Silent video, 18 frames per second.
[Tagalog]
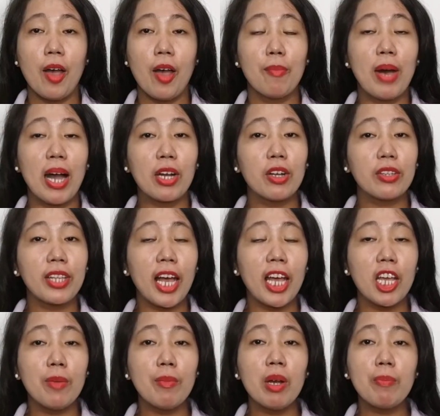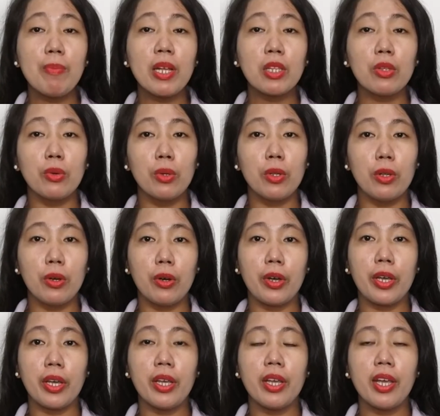Bago tayo
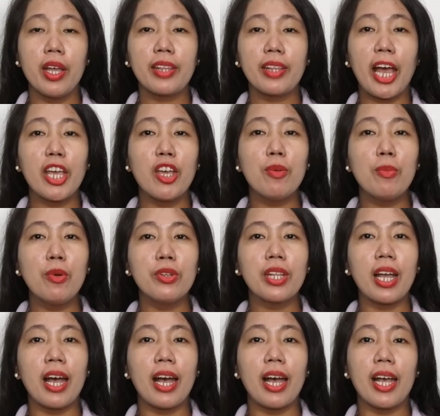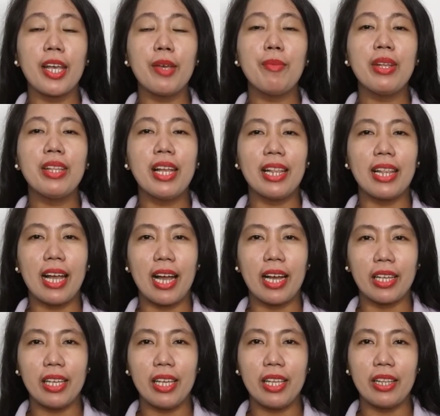magpatuloy, tayo muna ay
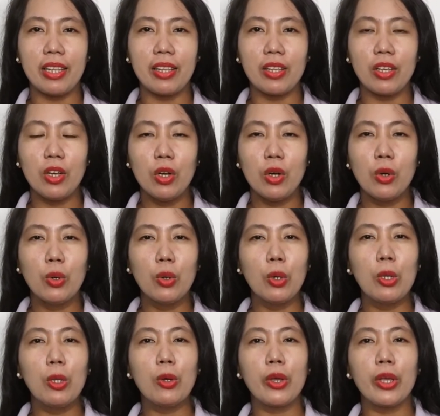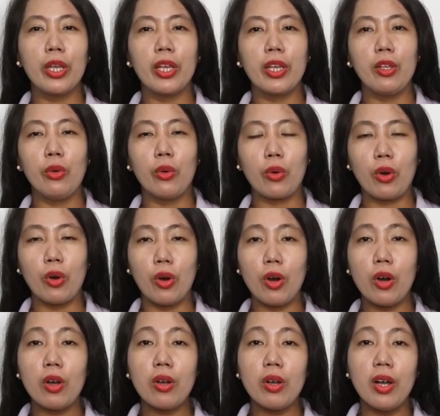manalangin. Uloy
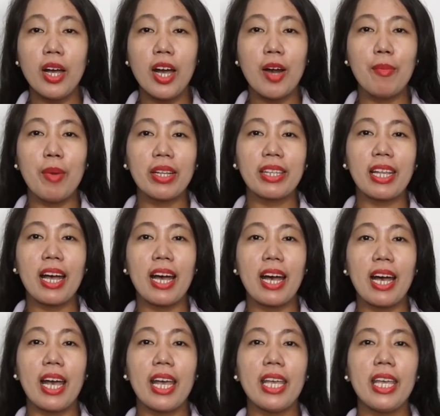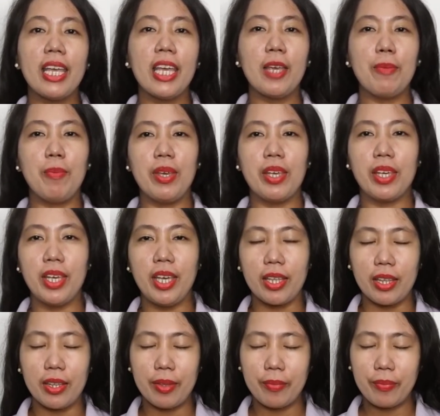yuko, mata ay ipikit.
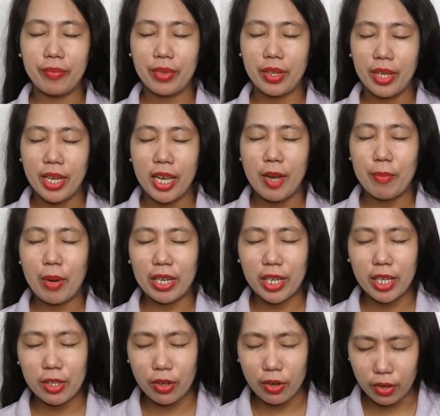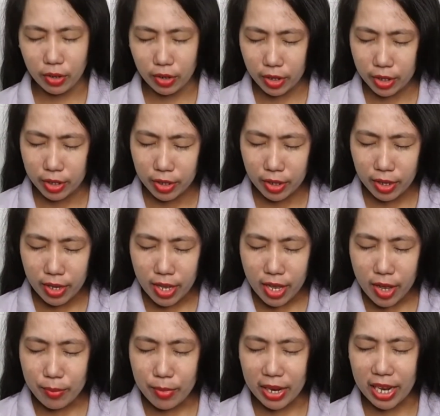Panginoon,
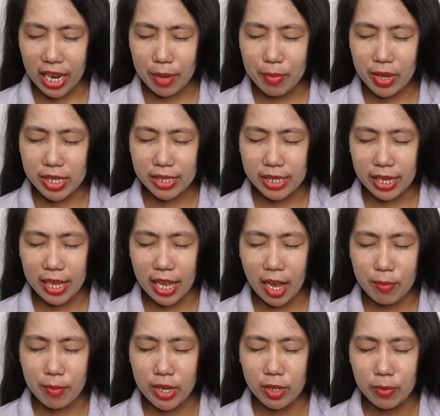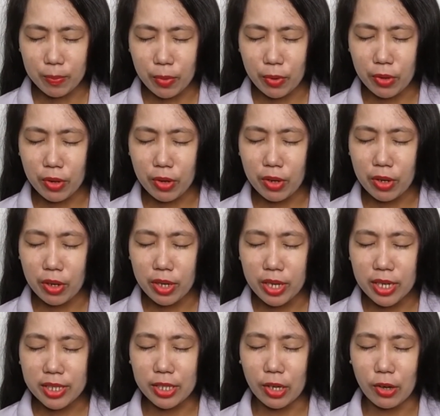Maraming salamat po
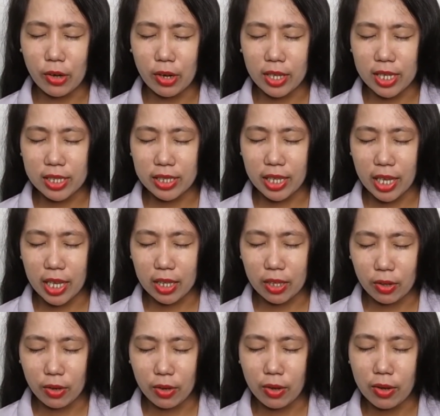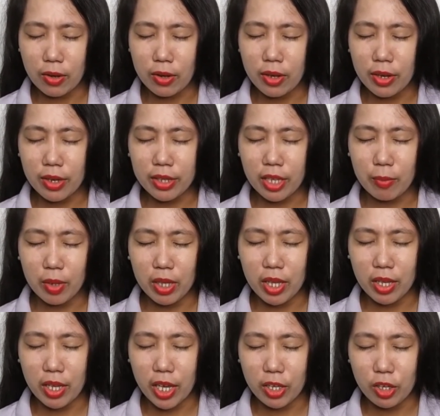sa oras na ito na
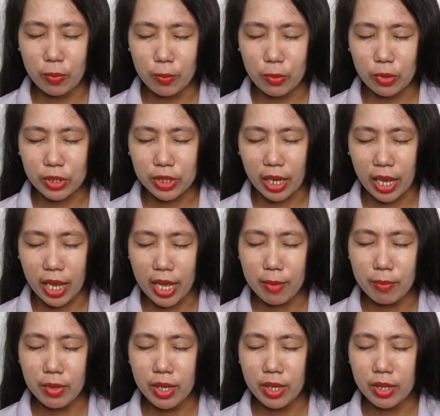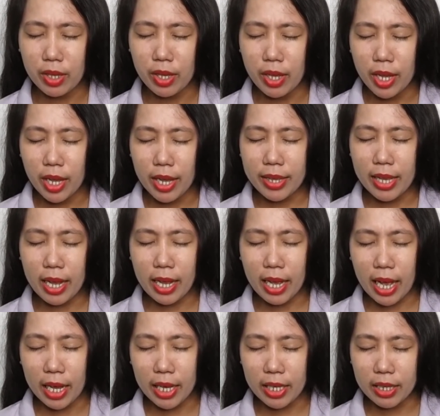binigay niyo po sa amin na
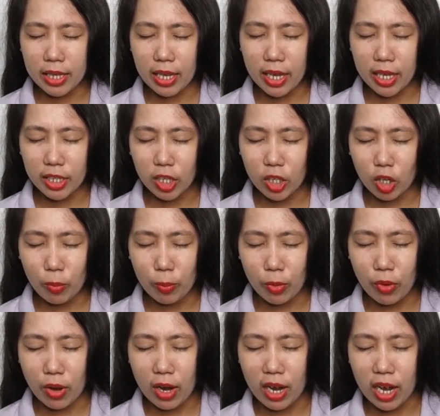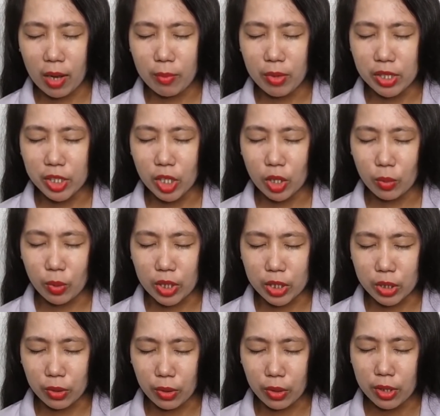kahit na ganito po ang aming
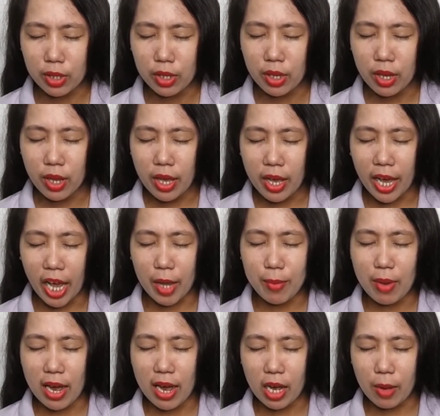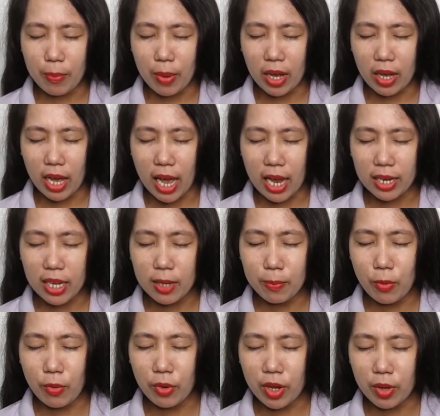sitwasyon, ay makakapag-aral
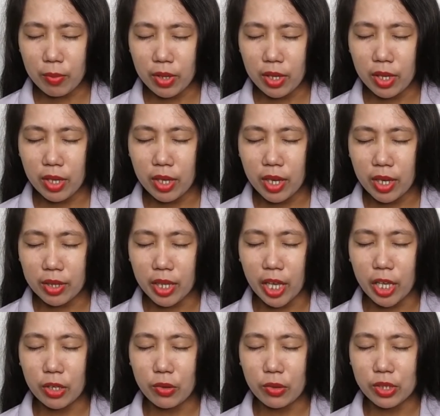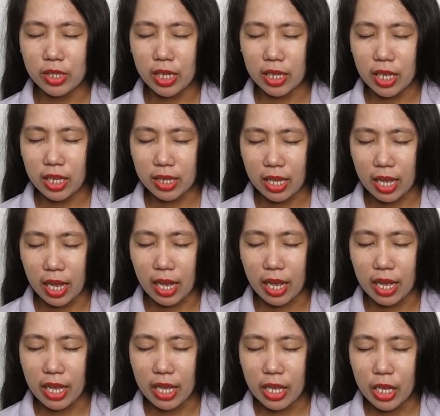po kami na inyong salita.
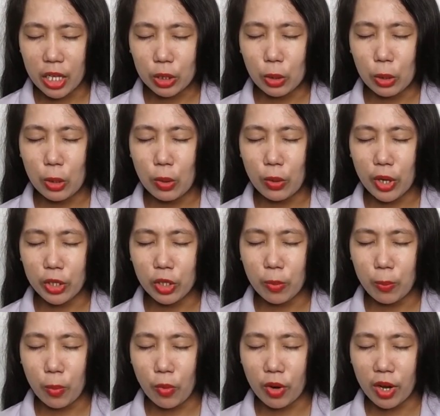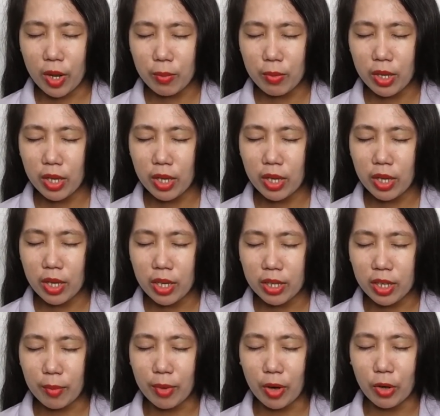Tulungan niyo po kami
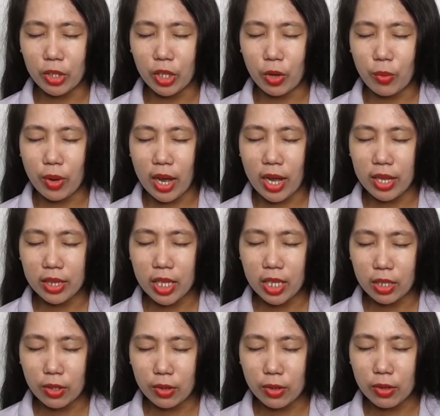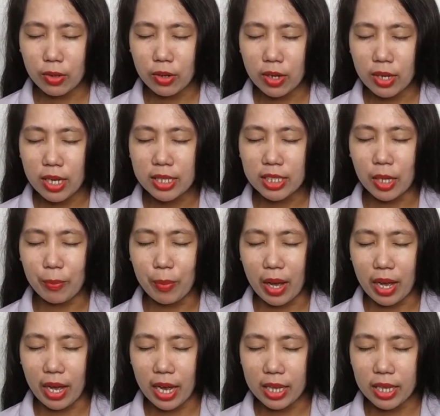na maunawaan ito sa
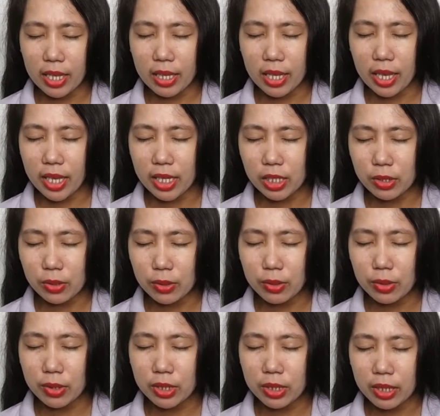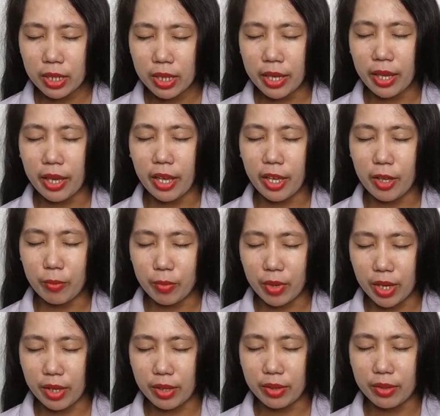pangalan ni Jesus.
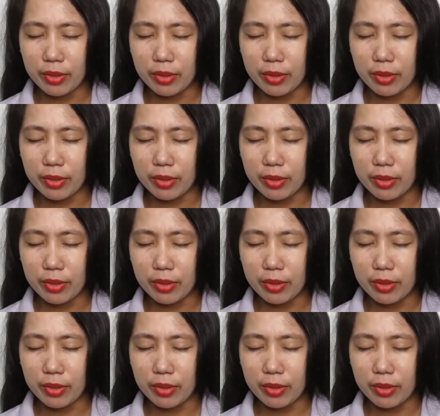Amen.